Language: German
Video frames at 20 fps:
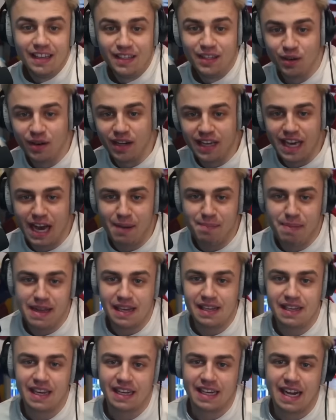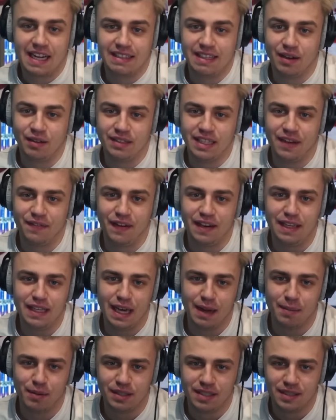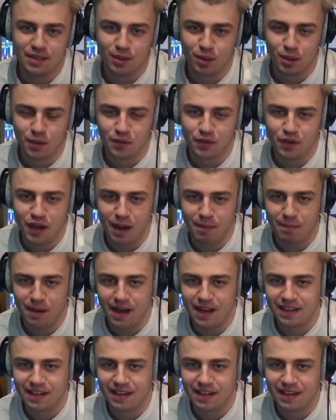Junge, ja, Battle der Cutter und der Verlierer muss in Zukunft für Amar